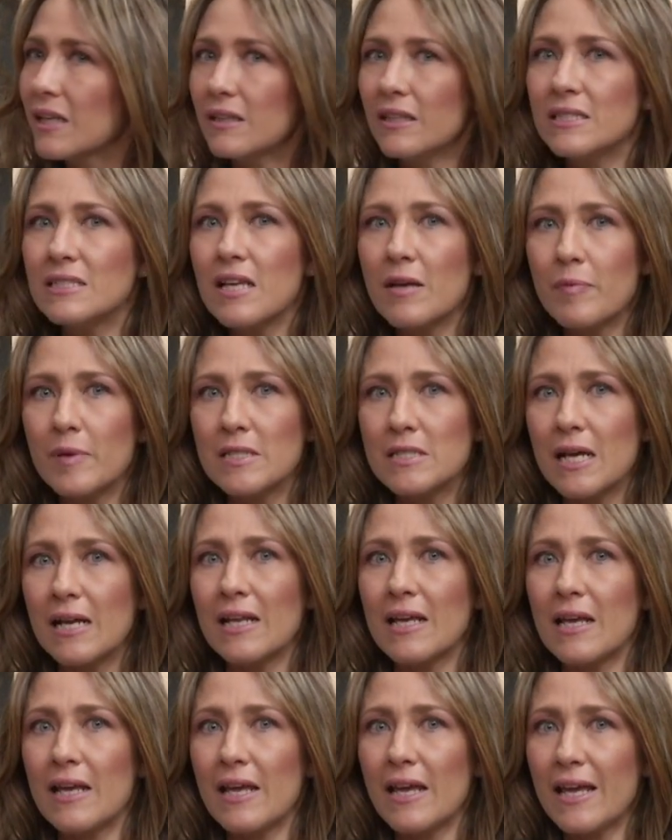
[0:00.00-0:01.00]
Tienes que pensar,
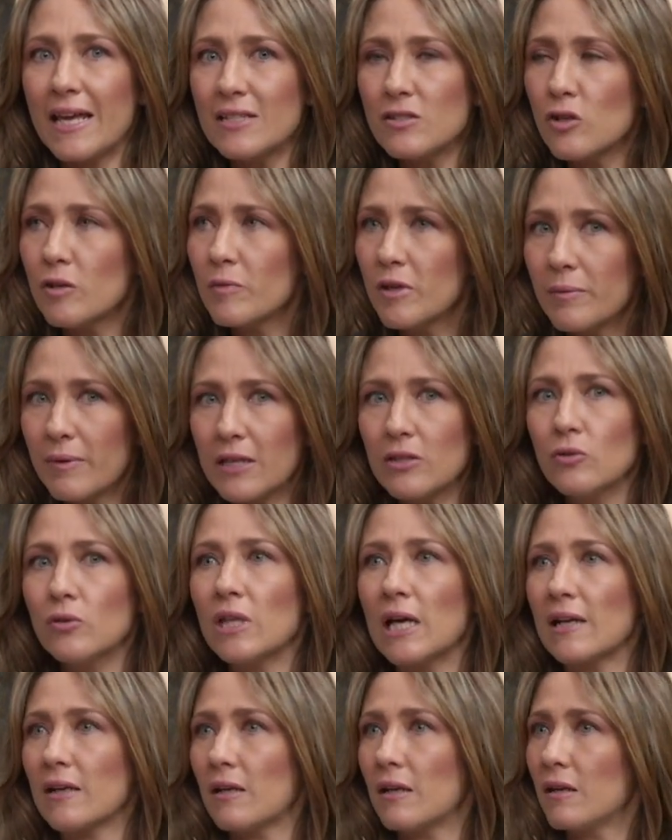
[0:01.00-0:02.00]
¿esto me va a
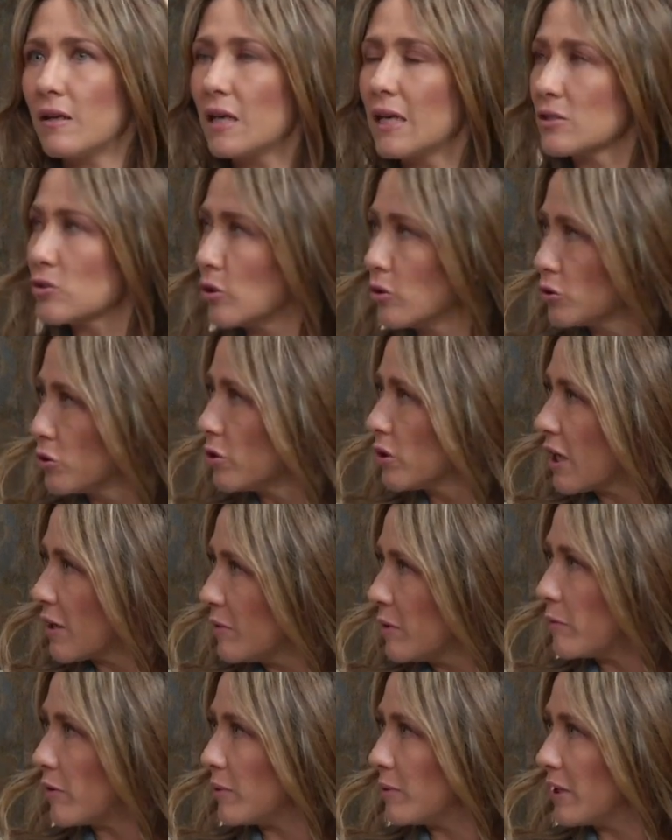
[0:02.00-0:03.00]
ayudar a solucionar
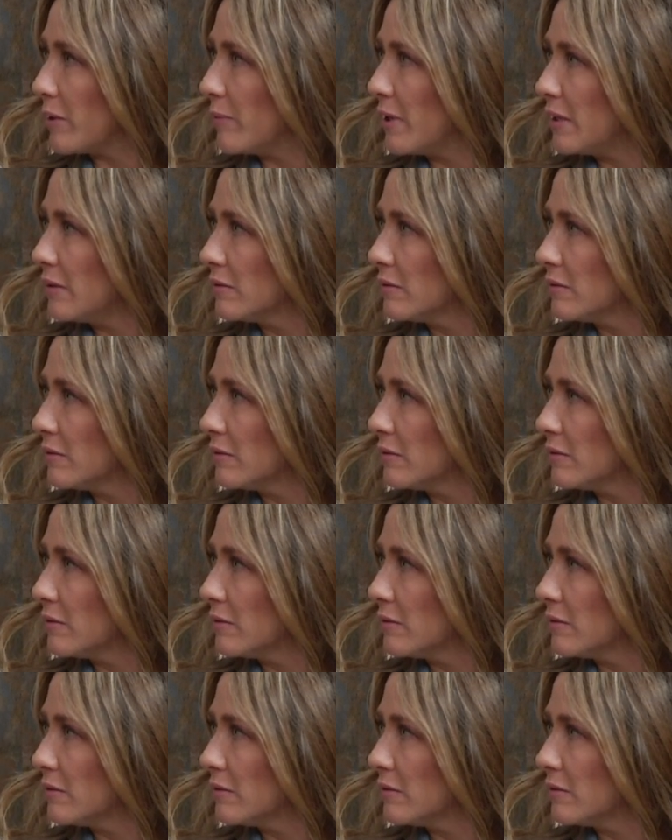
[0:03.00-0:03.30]
mi problema?